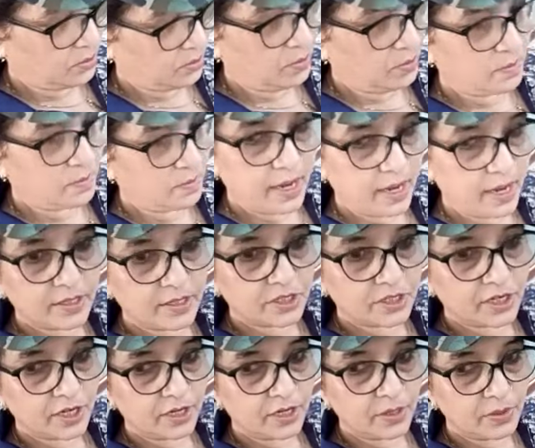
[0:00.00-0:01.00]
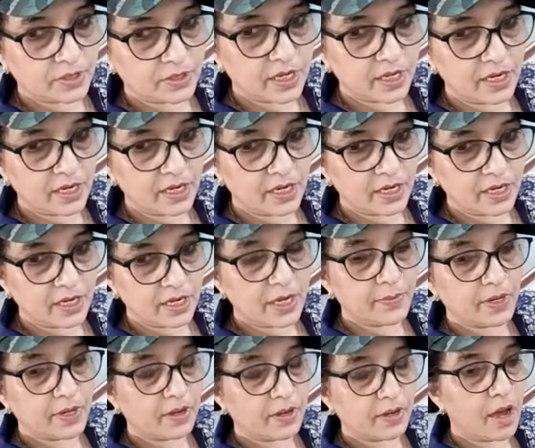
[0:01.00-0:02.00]
मैं आज के उसके लिए मेरे
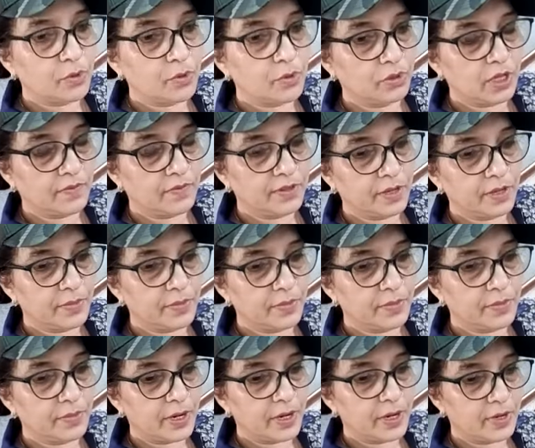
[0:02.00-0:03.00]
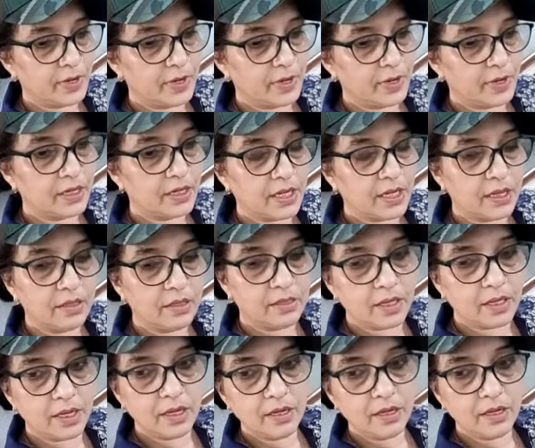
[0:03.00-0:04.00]
कलाम खुदावंद मेरे मन में दिया
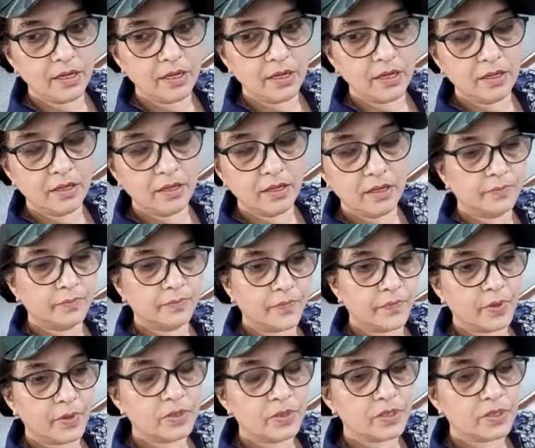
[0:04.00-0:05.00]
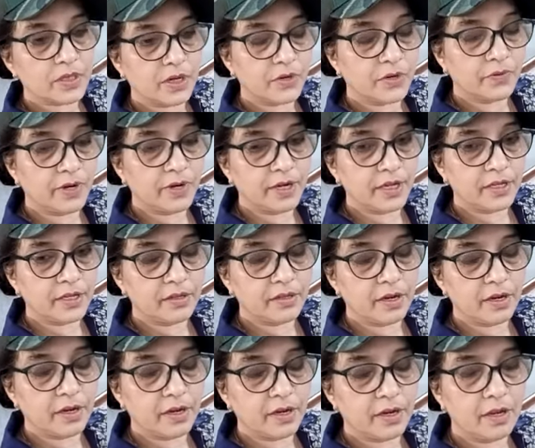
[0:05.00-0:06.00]
गिनती उसका ट्वेंटी
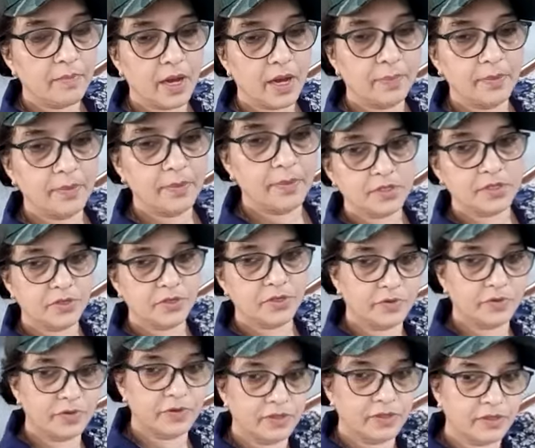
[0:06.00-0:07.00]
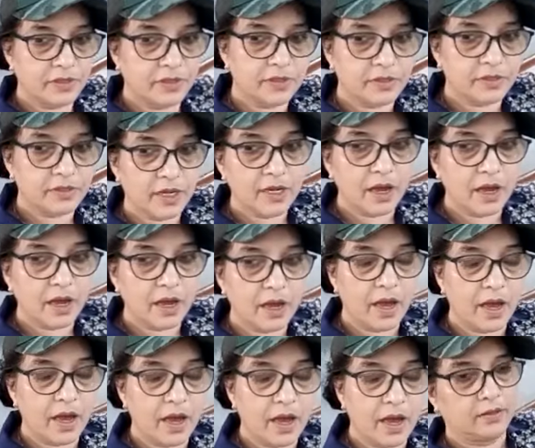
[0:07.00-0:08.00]
थ्री बाप उसकी ट्वेंटी थ्री आयत
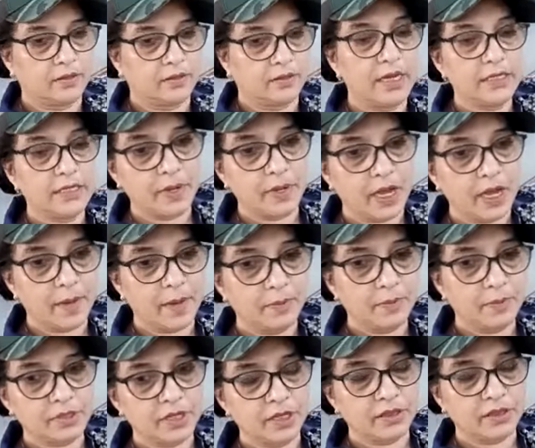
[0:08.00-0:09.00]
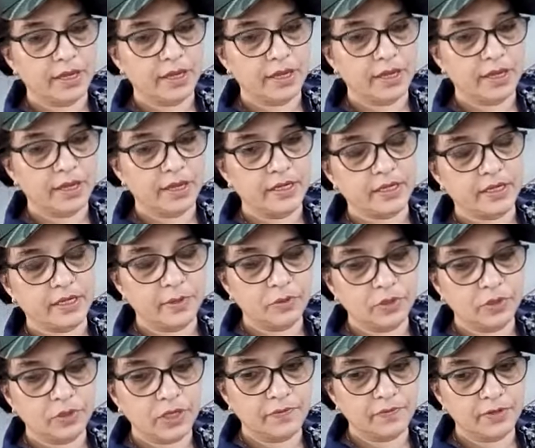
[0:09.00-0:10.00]
तेईस बाप उसकी तेईस आयत में
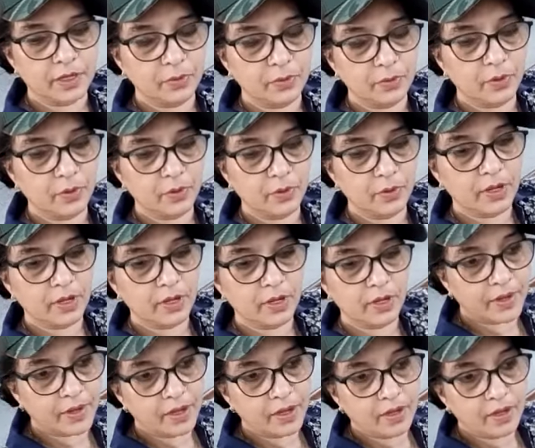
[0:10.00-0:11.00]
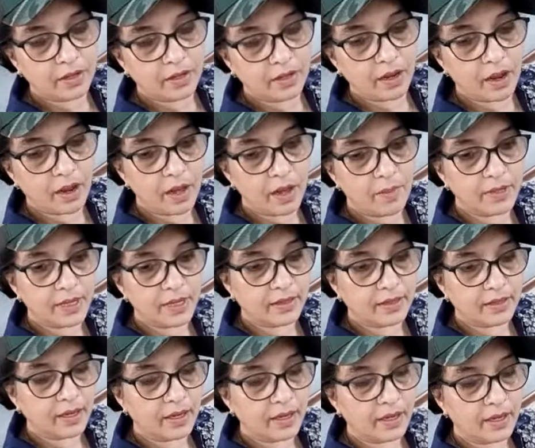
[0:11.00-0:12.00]
खुदावंत का बोला है कलाम
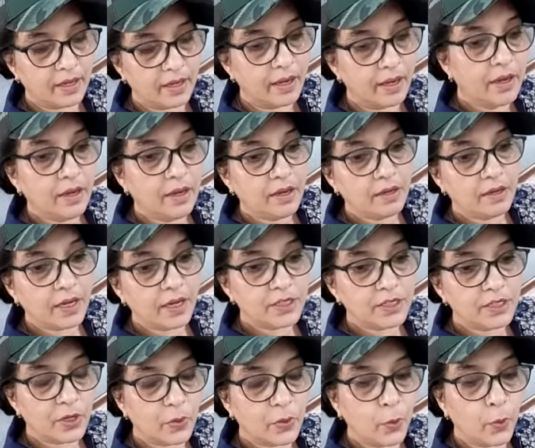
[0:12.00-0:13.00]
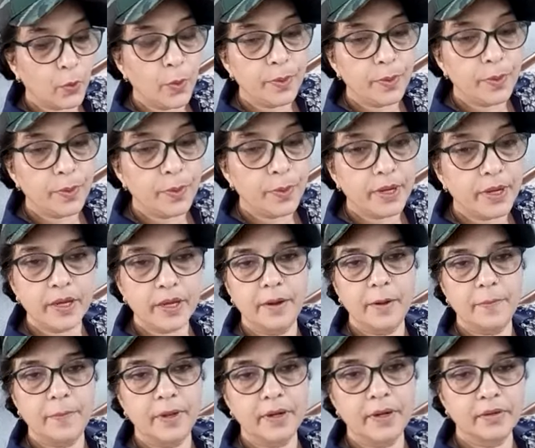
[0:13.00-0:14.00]
कहता है कि यकूब के घराने
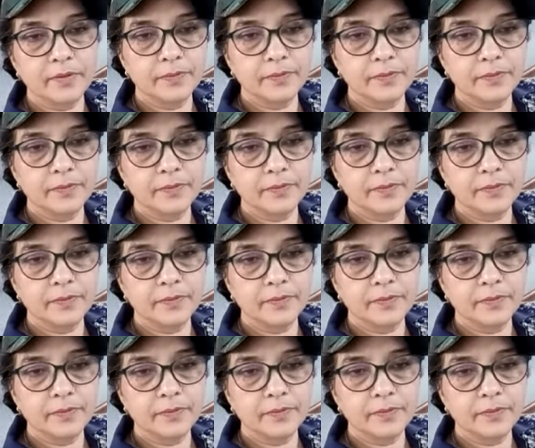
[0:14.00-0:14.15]
पर